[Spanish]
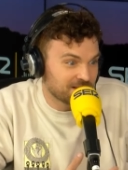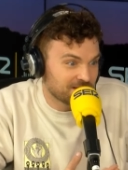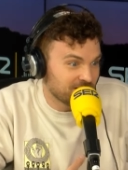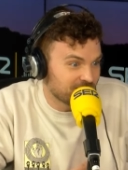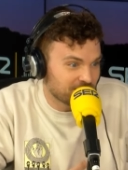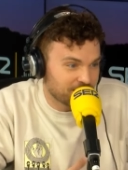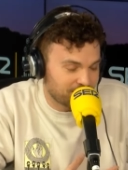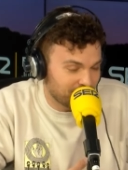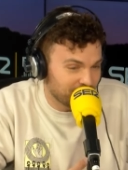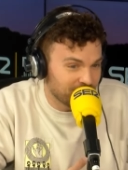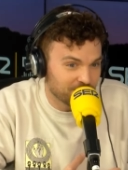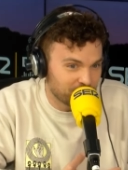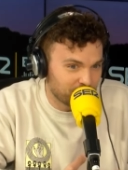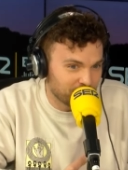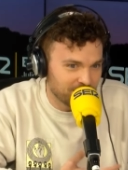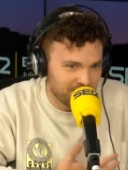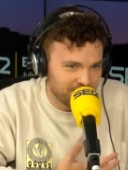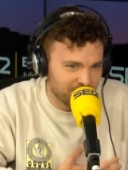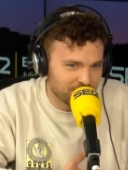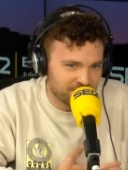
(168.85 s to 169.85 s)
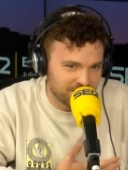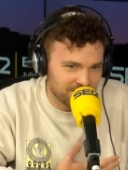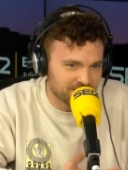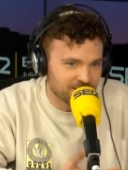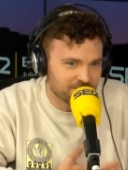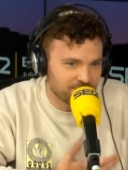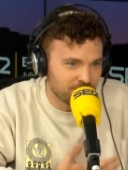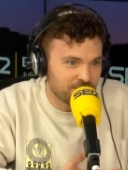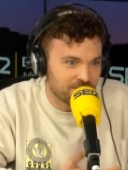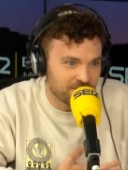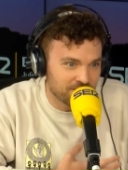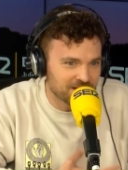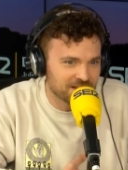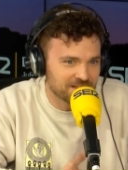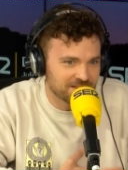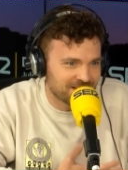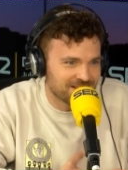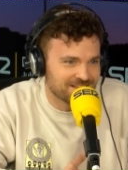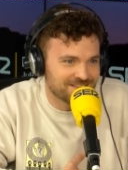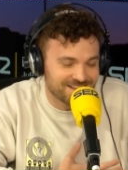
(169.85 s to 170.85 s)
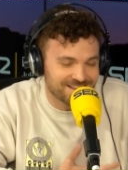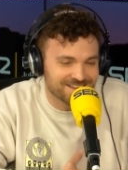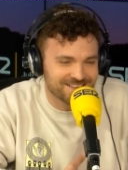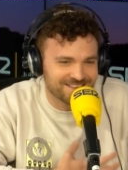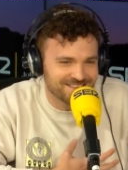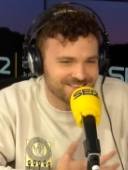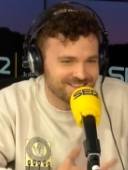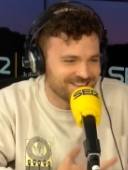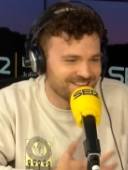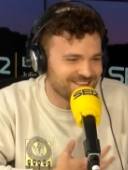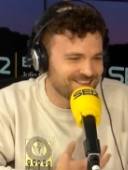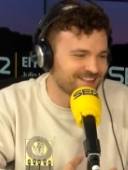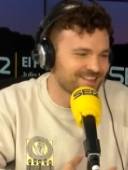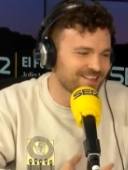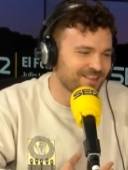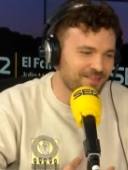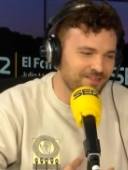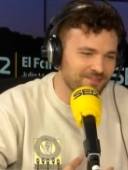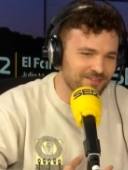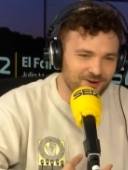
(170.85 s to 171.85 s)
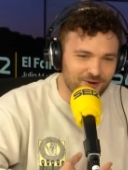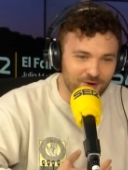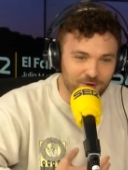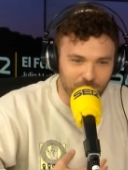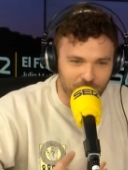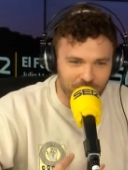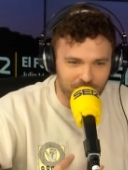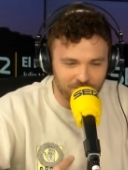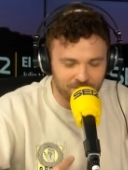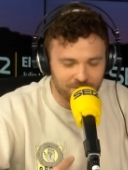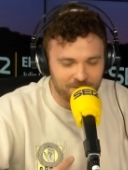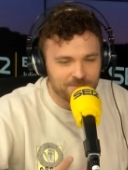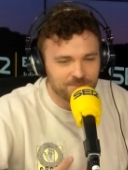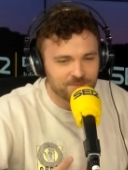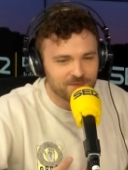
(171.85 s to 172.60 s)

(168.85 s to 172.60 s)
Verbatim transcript: sensación después de 200 funciones de que estás, eh, estás haciendo algo nuevo.